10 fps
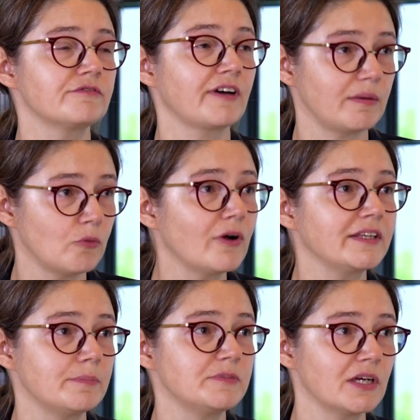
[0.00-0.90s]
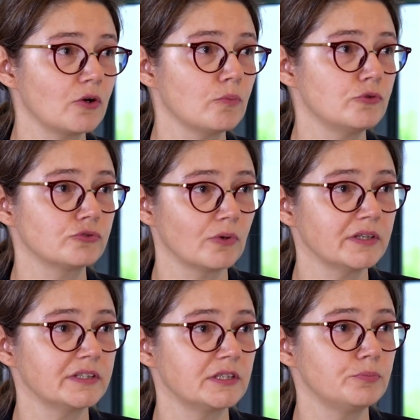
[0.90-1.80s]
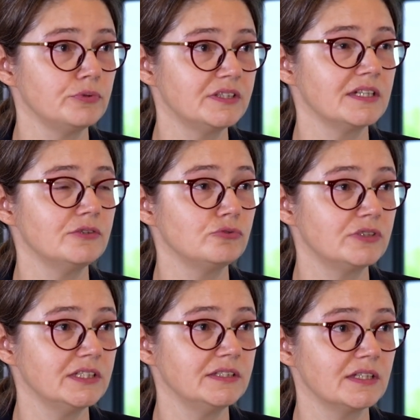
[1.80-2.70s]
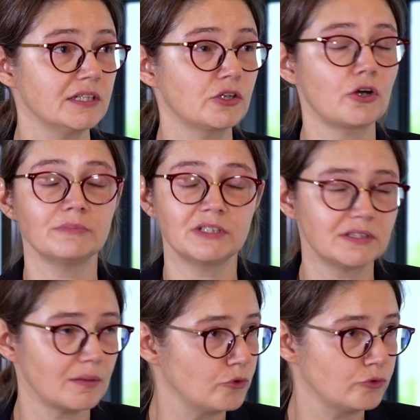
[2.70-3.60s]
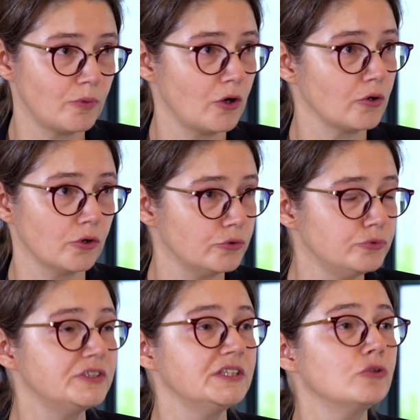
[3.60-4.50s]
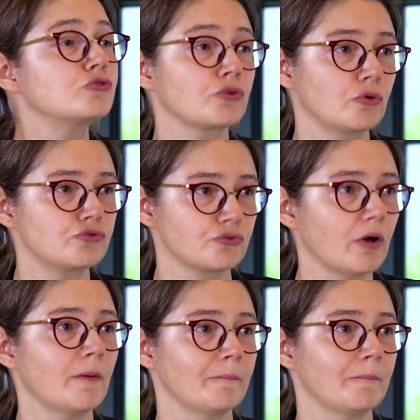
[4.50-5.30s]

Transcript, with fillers: vraiment adaptés à leurs besoins et qui puissent les utiliser comme des tableaux de bord euh, utiles au jour le jour.